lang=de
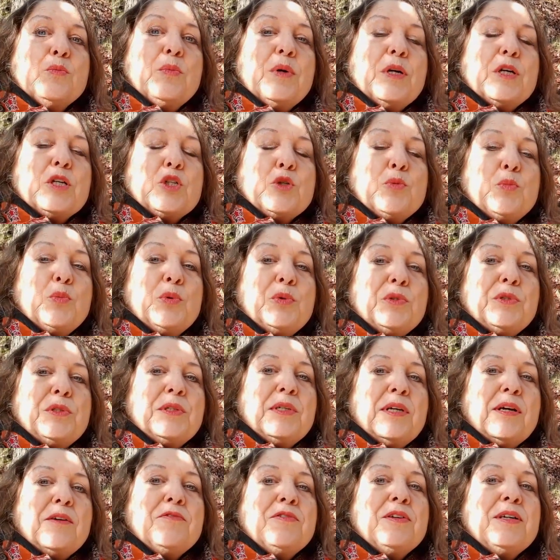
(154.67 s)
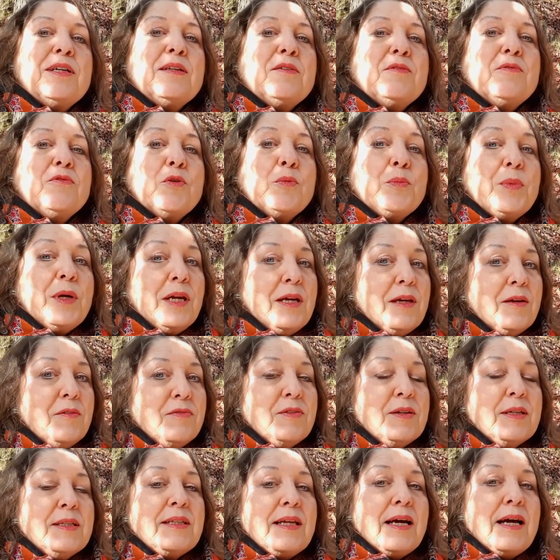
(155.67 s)
Beispiel, er fiel vom
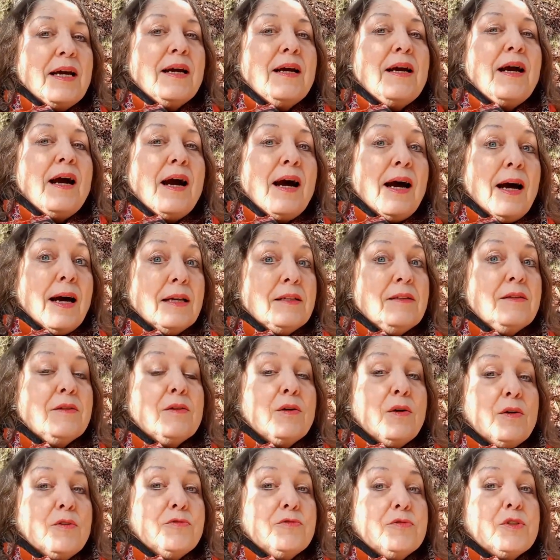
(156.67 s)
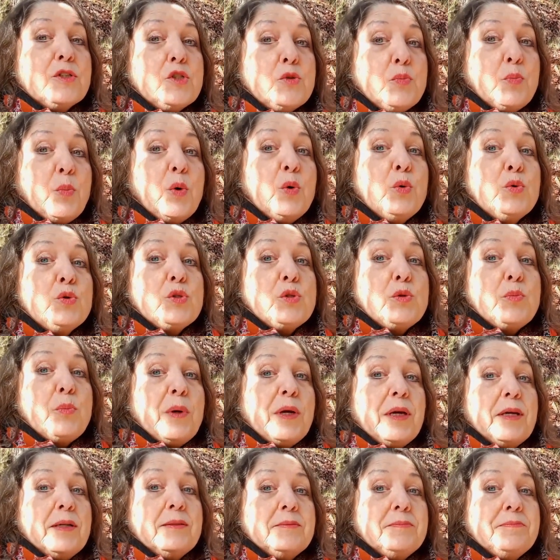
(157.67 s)
Käfigdach hart auf das Brustbein.
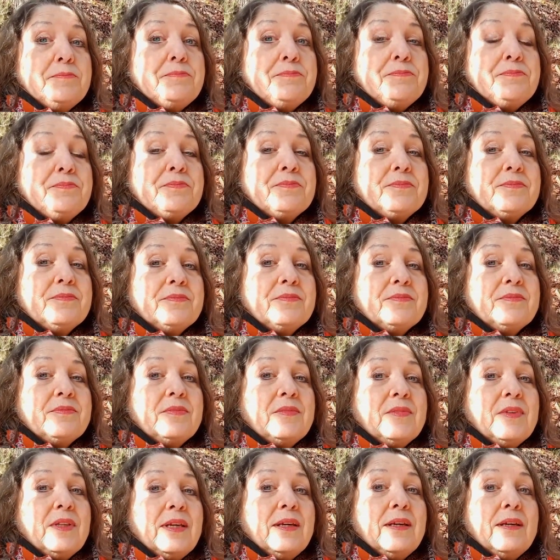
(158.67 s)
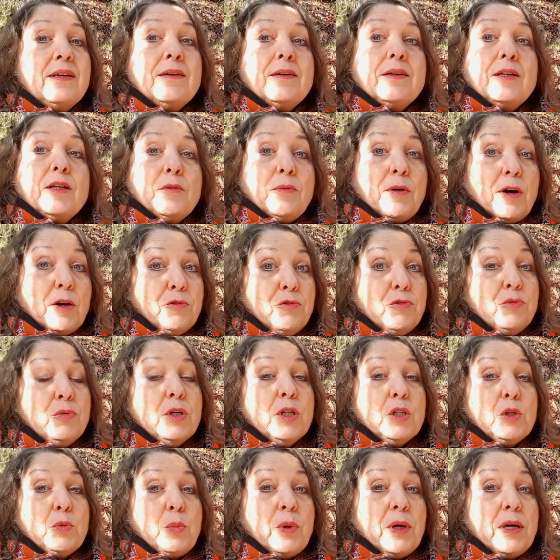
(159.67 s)
Ich war
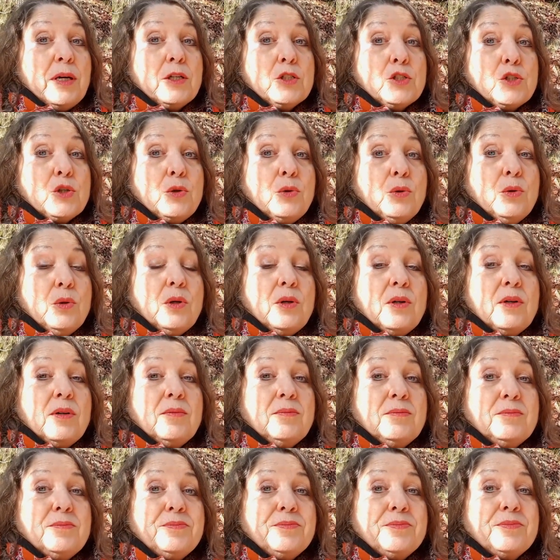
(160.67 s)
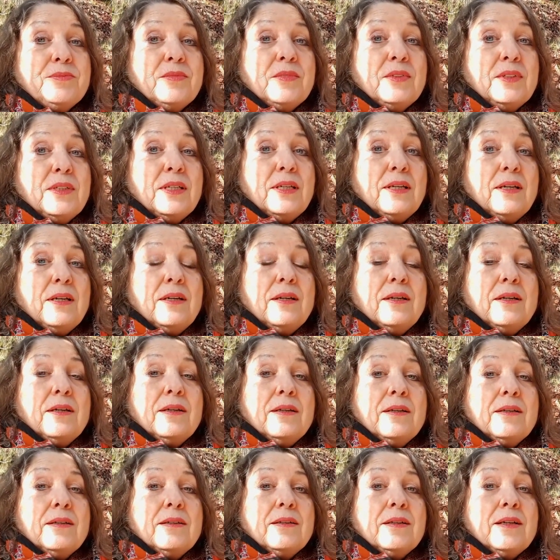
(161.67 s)
furchtbar erschrocken.
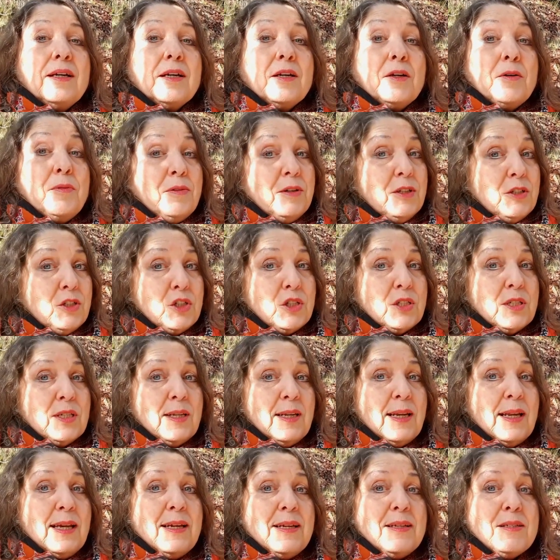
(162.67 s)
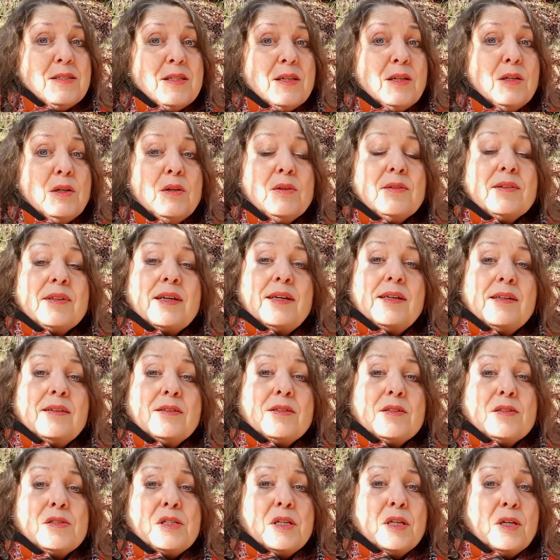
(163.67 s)
Er quietschte leise,
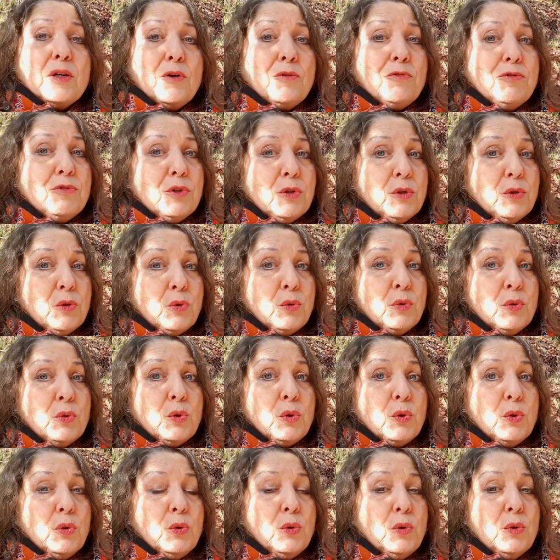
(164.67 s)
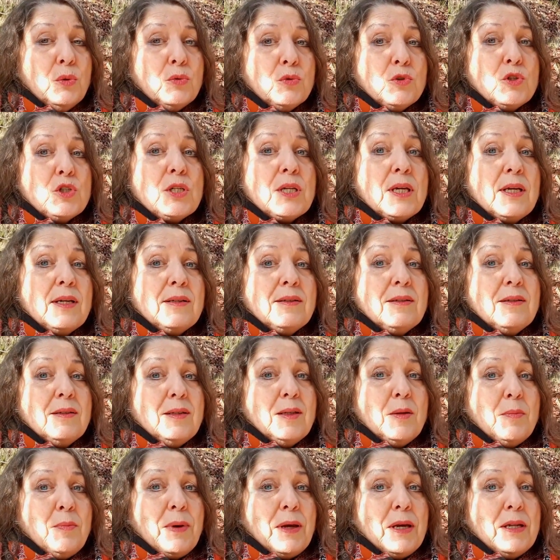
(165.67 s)
drehte sich auf den Rücken und streckte die
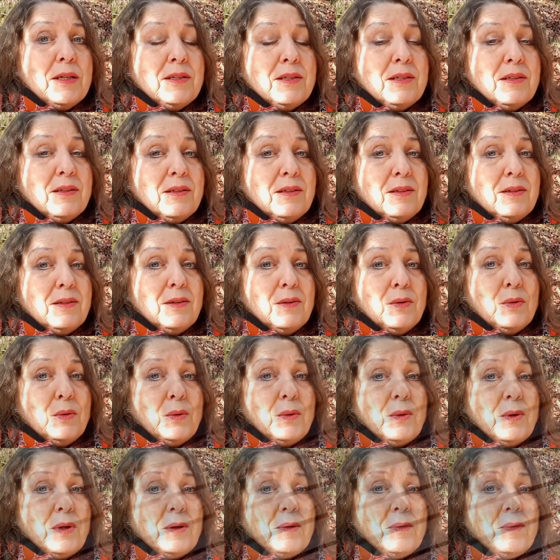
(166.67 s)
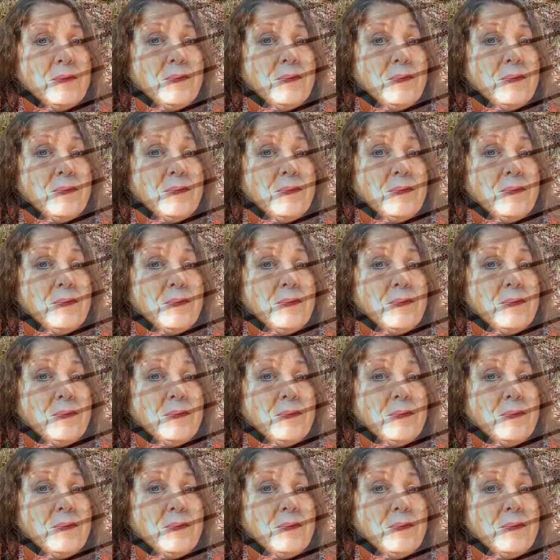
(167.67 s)
Beinchen in die Höhe.